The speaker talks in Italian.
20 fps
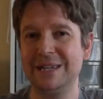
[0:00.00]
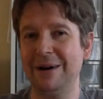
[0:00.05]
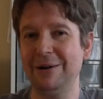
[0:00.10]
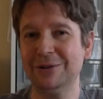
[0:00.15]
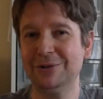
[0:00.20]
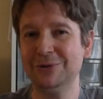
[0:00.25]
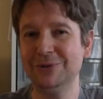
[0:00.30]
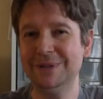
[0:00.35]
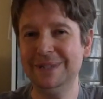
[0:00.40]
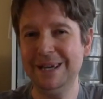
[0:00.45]

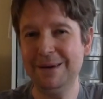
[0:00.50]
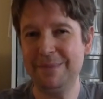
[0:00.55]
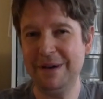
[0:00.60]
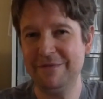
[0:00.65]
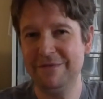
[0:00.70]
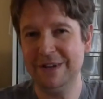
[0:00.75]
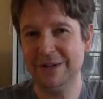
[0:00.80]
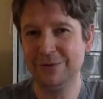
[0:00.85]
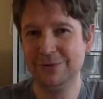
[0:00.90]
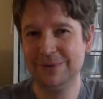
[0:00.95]
Ciao a tutti e
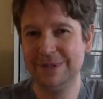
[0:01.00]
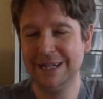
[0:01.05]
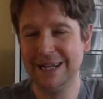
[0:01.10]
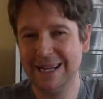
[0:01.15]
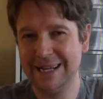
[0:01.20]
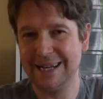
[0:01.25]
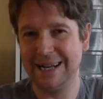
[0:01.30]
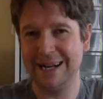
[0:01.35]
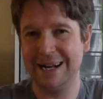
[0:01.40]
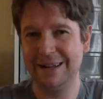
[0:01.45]
benvenuti
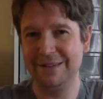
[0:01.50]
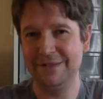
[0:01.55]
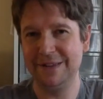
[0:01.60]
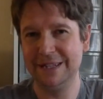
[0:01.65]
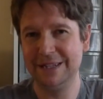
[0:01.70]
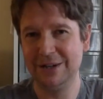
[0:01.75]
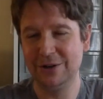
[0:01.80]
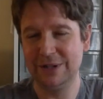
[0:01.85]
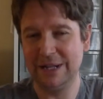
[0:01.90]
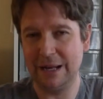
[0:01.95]
nel canale
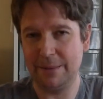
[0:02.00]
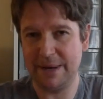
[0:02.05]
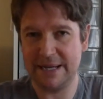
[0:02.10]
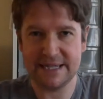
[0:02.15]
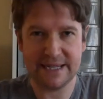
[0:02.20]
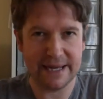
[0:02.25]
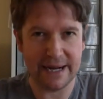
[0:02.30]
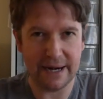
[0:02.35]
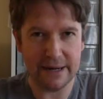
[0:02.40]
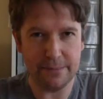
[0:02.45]
video della
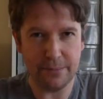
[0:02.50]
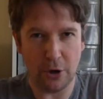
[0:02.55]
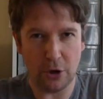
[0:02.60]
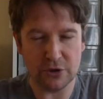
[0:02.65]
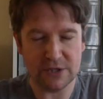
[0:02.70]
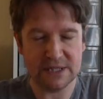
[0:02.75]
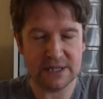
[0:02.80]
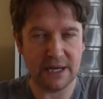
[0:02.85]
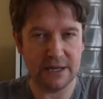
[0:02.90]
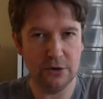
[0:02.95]
maschera
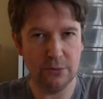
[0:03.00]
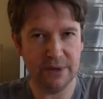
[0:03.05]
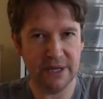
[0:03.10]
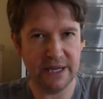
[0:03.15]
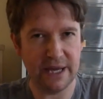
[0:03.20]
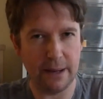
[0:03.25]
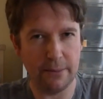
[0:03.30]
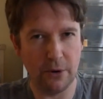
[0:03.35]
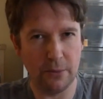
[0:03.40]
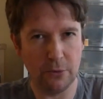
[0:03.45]
riposta. Io mi
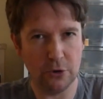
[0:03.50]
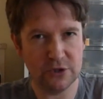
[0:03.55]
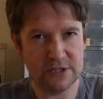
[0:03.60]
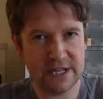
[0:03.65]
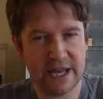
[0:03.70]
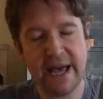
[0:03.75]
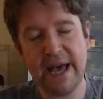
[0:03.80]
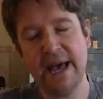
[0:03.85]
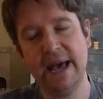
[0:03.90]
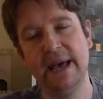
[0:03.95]
chiamo
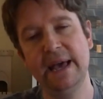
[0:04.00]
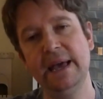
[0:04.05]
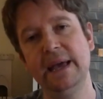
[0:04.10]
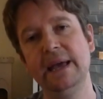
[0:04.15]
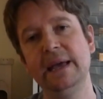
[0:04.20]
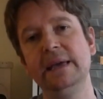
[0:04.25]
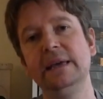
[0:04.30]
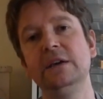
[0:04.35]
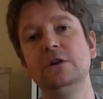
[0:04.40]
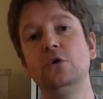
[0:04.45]
Mosè
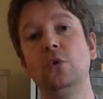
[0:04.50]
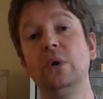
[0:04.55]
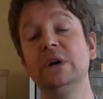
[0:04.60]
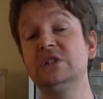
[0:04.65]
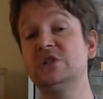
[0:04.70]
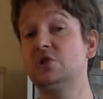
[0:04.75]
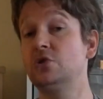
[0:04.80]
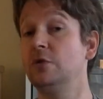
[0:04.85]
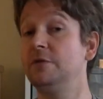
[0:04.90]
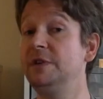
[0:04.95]
e in
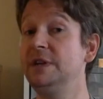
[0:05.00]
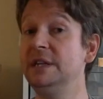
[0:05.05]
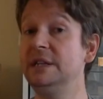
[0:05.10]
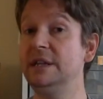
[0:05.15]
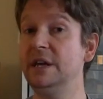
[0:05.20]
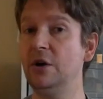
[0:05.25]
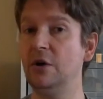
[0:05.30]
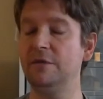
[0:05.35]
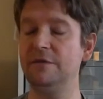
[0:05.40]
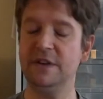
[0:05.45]
questo
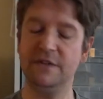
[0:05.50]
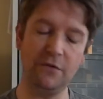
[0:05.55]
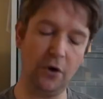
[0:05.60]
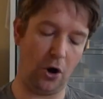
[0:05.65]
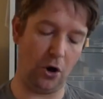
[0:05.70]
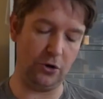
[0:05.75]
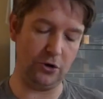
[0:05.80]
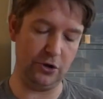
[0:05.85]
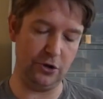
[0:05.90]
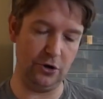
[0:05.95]
video vi
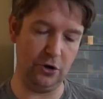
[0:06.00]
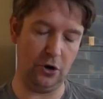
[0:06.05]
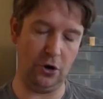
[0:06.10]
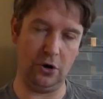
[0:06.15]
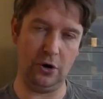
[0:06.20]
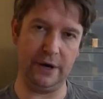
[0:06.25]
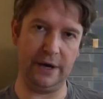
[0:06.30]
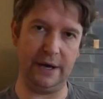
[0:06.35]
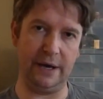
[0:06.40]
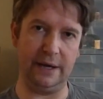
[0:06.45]

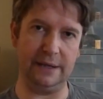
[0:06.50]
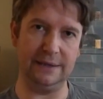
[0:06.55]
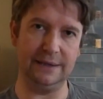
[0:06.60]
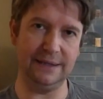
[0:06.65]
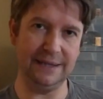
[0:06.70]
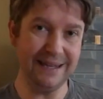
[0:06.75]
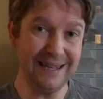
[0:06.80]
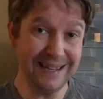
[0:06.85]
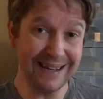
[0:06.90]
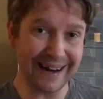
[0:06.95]
voglio eh,
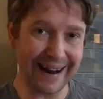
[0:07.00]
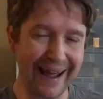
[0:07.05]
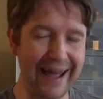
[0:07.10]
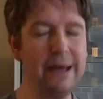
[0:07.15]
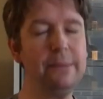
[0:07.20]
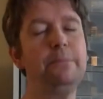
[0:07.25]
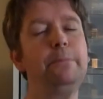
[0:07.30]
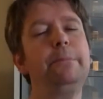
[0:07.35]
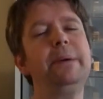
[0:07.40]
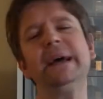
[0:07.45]

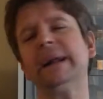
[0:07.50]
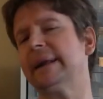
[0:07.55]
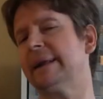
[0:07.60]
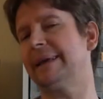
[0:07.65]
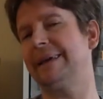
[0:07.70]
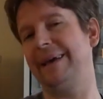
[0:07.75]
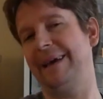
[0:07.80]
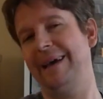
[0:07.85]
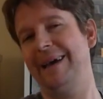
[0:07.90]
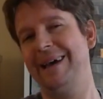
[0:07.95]
dire
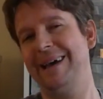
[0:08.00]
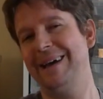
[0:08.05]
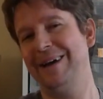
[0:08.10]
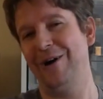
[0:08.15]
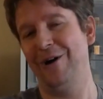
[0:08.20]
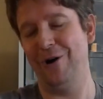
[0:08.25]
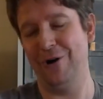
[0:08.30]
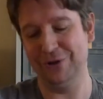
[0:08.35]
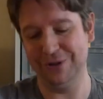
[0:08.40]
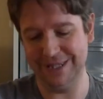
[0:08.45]
perché
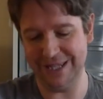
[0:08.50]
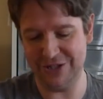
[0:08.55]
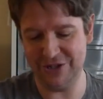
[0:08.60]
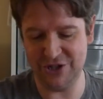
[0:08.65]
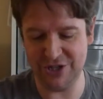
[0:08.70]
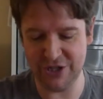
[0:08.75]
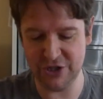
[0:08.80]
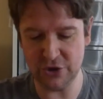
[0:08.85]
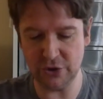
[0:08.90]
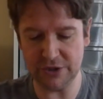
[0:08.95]
ho
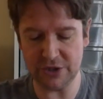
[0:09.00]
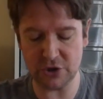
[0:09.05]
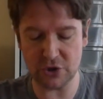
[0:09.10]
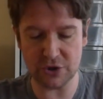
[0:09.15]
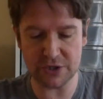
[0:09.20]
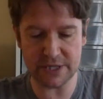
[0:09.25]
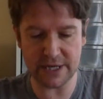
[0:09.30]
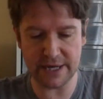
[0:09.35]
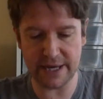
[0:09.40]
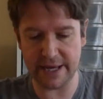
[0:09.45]
deciso di
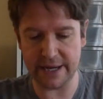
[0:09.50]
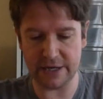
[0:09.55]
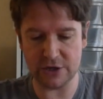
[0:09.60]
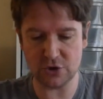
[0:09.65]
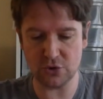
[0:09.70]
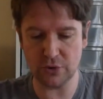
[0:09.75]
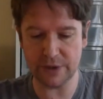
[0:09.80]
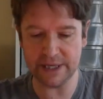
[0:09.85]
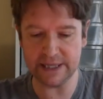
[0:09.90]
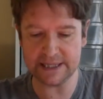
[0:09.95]
sostenere
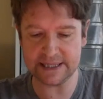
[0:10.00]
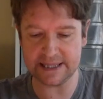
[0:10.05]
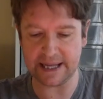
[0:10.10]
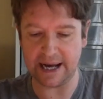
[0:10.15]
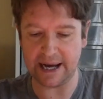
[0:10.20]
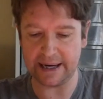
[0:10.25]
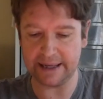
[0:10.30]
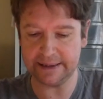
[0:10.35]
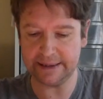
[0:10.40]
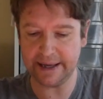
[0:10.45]
su
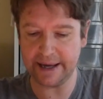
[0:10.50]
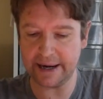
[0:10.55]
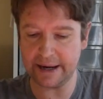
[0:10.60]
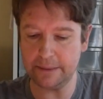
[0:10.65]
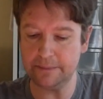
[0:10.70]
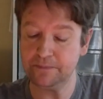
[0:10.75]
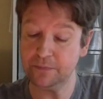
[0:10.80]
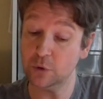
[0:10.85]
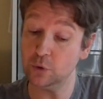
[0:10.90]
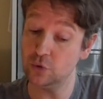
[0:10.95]

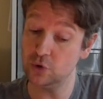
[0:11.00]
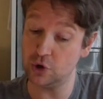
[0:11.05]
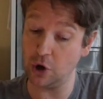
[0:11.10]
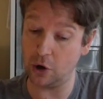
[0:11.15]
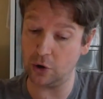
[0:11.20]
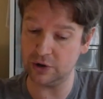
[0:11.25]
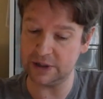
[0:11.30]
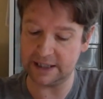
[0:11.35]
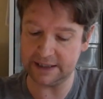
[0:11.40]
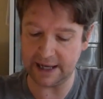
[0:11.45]
Kickstarter un
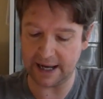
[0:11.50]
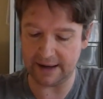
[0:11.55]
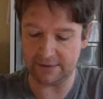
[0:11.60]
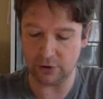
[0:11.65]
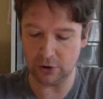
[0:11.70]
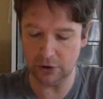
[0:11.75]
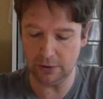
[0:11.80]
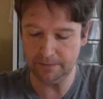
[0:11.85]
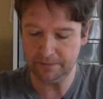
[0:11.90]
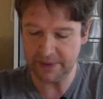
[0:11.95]
gioco da
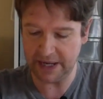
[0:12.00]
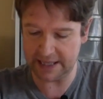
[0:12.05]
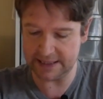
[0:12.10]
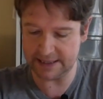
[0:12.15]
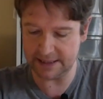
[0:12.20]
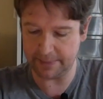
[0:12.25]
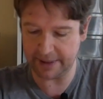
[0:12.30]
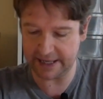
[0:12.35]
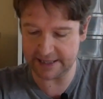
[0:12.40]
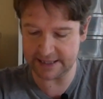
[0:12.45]
tavolo,
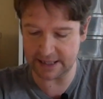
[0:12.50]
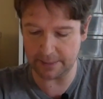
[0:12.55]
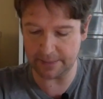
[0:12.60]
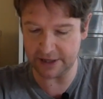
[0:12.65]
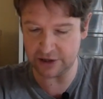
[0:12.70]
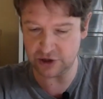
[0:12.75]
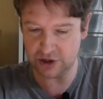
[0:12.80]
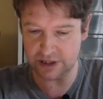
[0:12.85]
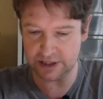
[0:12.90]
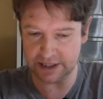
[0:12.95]
anzi per essere
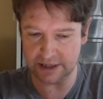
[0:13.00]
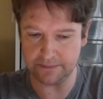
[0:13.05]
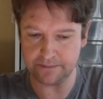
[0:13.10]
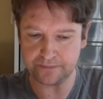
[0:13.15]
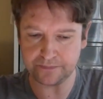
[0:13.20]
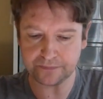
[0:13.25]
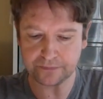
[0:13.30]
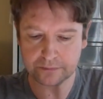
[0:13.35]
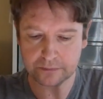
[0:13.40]
precisi,